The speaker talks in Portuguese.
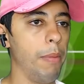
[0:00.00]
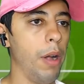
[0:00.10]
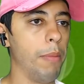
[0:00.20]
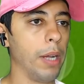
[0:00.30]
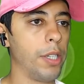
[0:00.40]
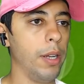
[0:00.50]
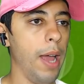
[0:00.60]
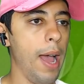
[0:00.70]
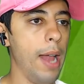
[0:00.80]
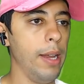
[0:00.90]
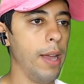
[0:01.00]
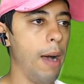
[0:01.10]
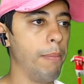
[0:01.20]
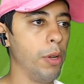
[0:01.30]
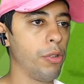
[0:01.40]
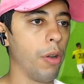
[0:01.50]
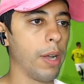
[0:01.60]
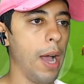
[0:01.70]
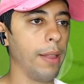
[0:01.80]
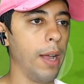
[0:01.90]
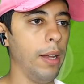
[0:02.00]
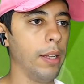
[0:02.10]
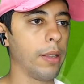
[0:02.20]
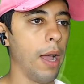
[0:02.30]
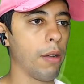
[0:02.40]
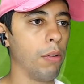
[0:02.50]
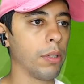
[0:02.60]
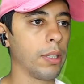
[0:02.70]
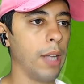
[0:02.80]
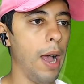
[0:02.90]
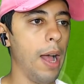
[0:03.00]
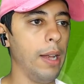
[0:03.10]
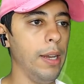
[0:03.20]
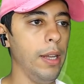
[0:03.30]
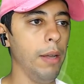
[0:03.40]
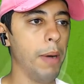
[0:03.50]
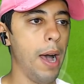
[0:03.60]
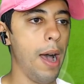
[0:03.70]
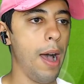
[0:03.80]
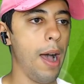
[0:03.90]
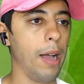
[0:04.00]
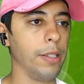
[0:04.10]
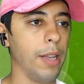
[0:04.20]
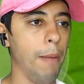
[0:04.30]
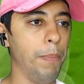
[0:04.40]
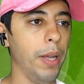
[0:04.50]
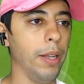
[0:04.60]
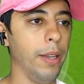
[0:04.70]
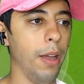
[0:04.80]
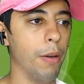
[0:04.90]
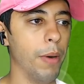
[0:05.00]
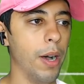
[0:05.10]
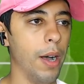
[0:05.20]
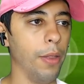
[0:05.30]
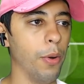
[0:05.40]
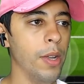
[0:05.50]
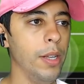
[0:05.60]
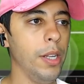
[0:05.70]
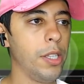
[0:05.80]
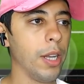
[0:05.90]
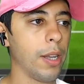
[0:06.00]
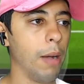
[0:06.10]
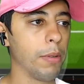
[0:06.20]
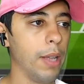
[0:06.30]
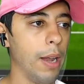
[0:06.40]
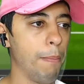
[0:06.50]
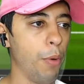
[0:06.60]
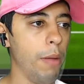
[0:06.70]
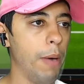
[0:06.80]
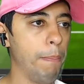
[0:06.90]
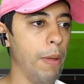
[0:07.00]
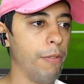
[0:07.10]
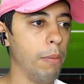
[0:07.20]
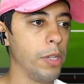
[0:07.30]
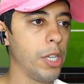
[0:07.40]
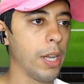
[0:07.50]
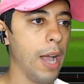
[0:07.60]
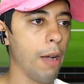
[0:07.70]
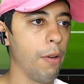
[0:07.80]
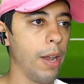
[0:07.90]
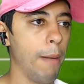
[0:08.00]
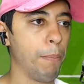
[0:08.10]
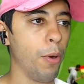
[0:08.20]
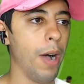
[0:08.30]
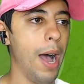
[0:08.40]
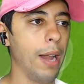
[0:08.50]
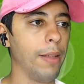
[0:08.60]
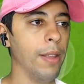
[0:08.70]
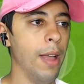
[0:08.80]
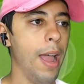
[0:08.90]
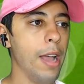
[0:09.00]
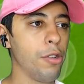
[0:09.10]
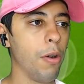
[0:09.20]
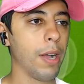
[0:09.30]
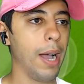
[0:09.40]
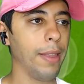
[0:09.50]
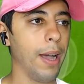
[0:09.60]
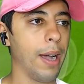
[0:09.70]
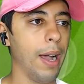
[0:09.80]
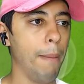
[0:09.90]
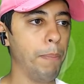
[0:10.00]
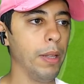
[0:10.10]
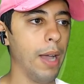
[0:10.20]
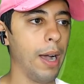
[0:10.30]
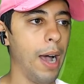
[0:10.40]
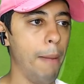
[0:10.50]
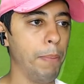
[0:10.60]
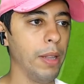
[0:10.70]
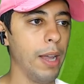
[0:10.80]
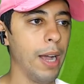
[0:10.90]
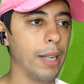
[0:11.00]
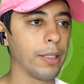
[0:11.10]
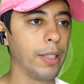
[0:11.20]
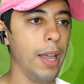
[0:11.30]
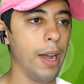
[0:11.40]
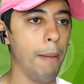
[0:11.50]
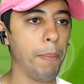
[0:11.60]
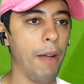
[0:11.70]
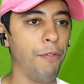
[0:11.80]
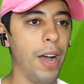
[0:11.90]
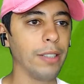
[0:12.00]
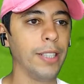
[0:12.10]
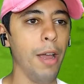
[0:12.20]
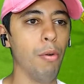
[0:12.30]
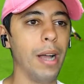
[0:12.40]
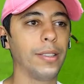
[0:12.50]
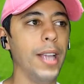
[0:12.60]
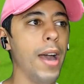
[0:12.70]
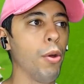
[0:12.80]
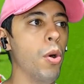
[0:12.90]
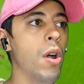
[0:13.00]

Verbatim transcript: Martinelli abriu jogada ali, tá com Saliba. Já perdeu, mano. Esticamos ela pro Mbappé, vamos esticar agora pro Haaland. É jogada rápida, rápida e rasteira pra fazer 1 a 0.